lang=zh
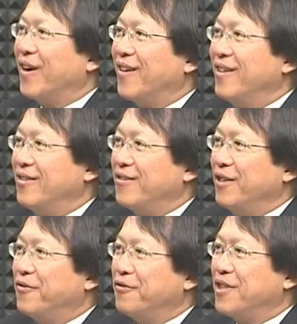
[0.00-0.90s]
哈，就是
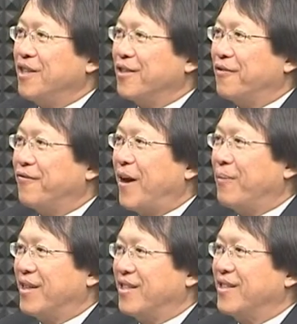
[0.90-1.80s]
您父亲也是
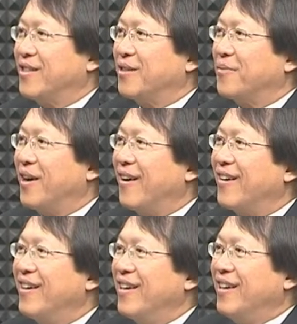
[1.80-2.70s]
pharmacist 嘛哈，
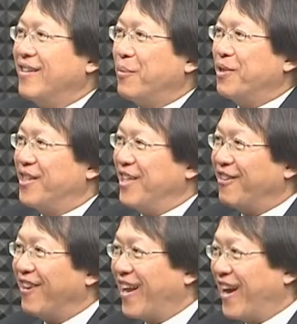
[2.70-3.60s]
是，他本身也
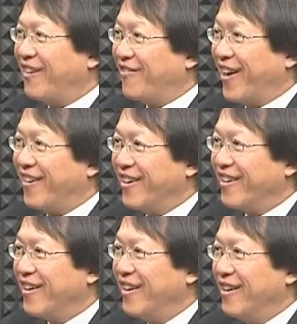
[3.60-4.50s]
会拉 violin，
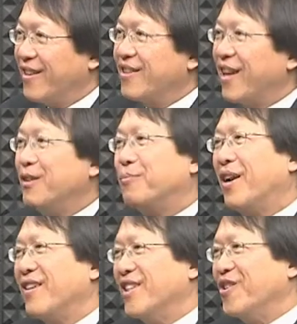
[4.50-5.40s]
是的，但是他不
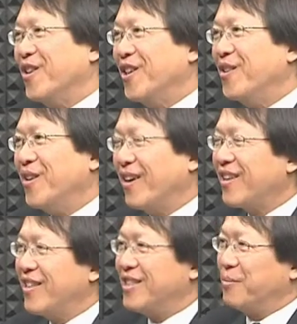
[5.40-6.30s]
让你学音乐啊，
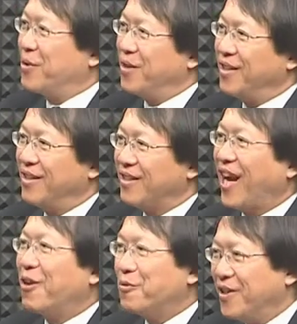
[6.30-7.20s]
那你怎么会
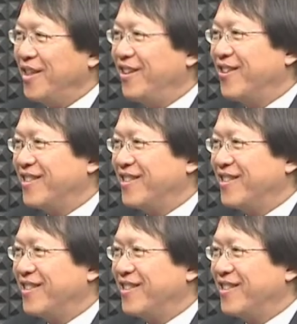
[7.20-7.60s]
踏入音乐